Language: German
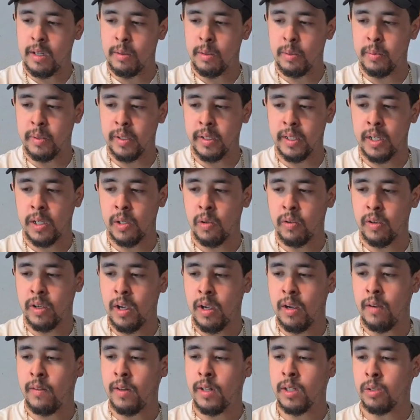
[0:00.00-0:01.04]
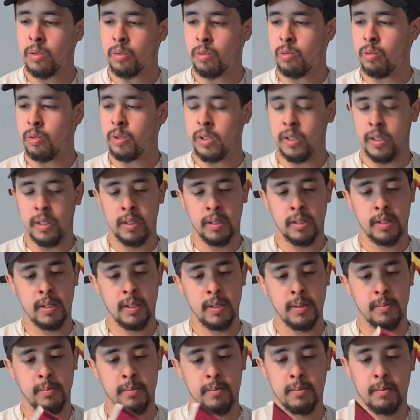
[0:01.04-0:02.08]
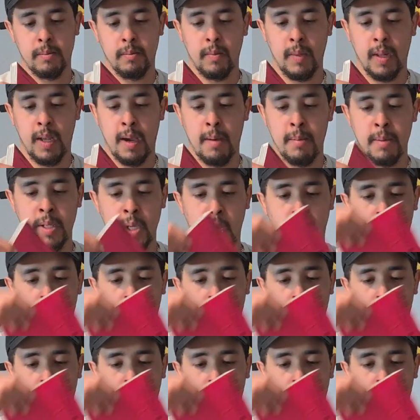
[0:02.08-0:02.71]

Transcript: habe ich mir gedacht, okay, weil das so gut ist, habe ich